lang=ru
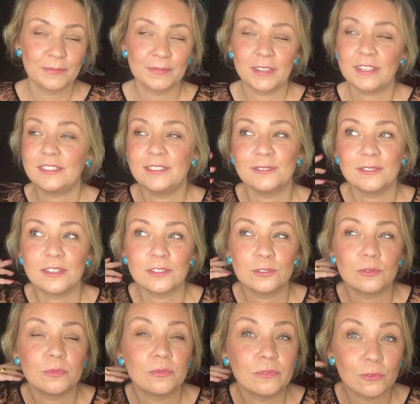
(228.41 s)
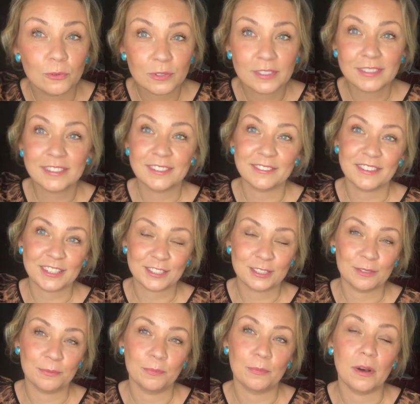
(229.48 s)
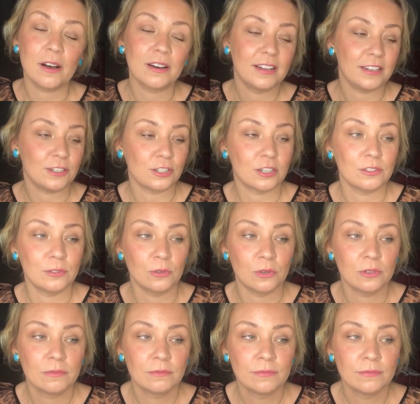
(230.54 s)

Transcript: Знаете, вот так, чтобы волосы ваши пахли Жадор.